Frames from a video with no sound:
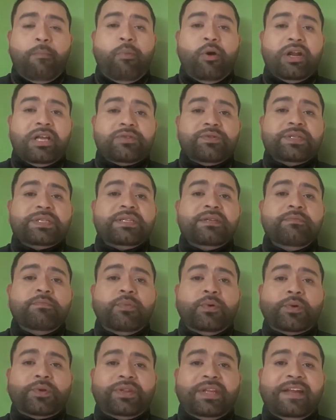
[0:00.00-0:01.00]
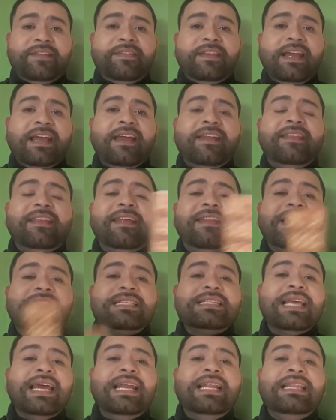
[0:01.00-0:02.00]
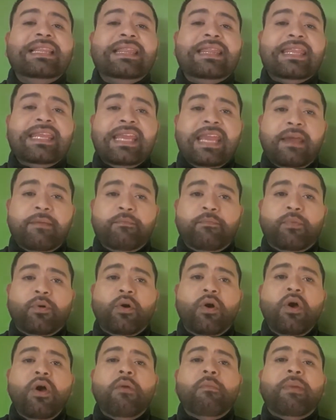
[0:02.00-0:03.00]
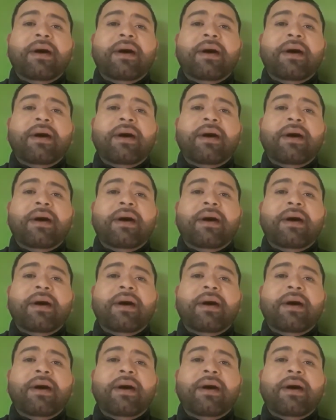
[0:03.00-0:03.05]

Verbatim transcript: Por eso es importante que te des el tiempo